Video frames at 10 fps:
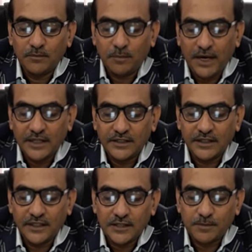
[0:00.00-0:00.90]
पैकेजिंग
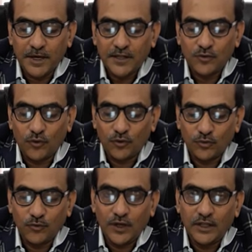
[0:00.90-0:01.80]
डिस्पैच
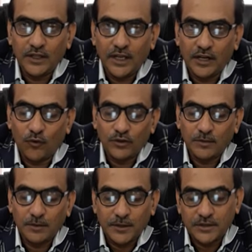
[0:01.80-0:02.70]
ऑटोमोबाइल अकाउंट
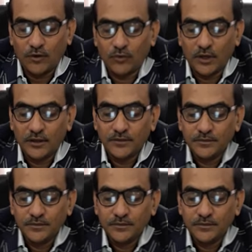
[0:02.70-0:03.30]
अभी बचा हुआ है